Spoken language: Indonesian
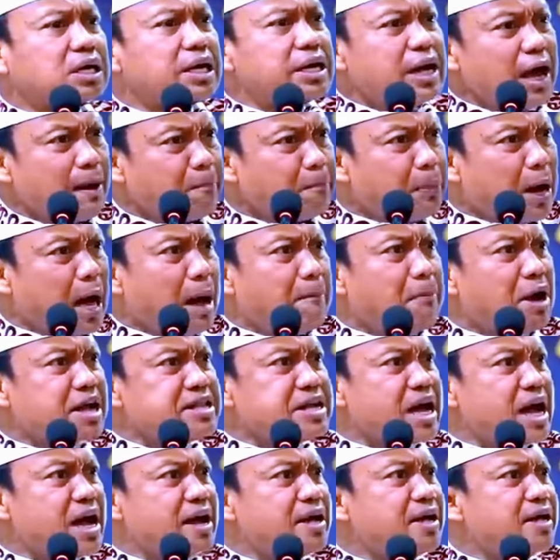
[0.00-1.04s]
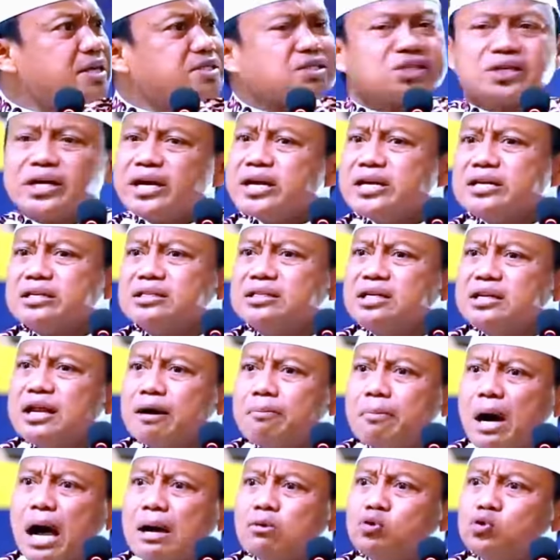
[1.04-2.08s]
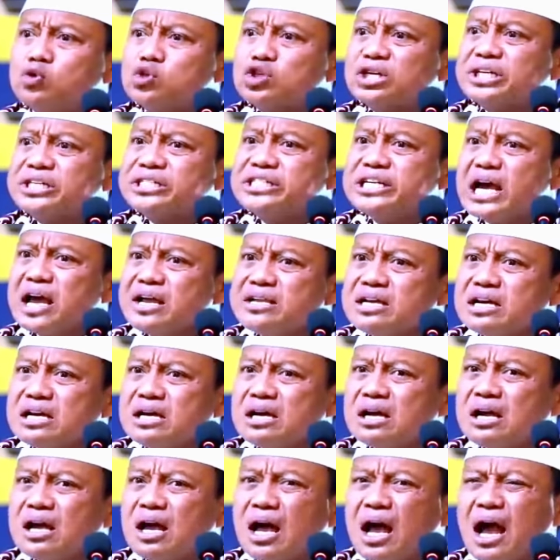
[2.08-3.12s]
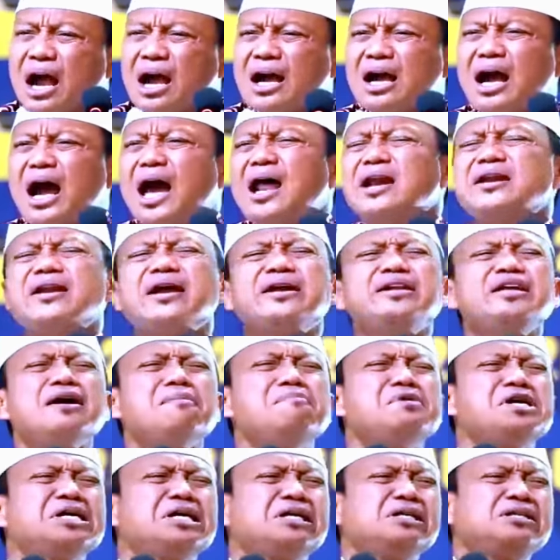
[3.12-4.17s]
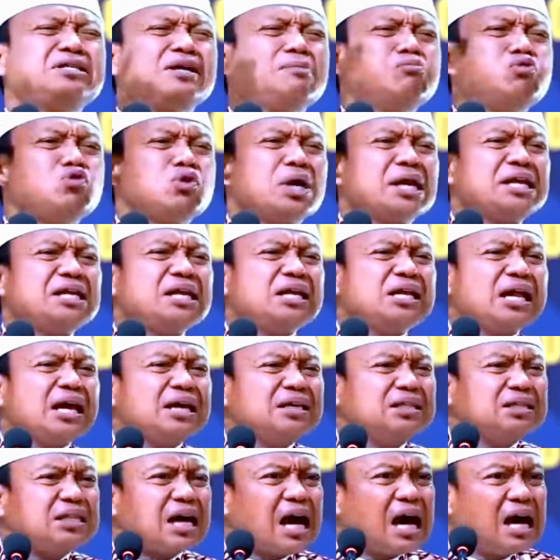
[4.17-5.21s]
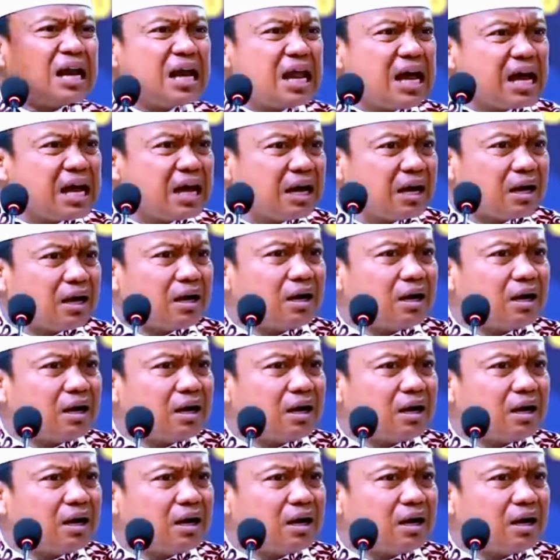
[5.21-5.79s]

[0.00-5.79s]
Kenapa banyak ASN tidak bagus kerjanya? Karena dia bekerja bukan lillahi ta'ala.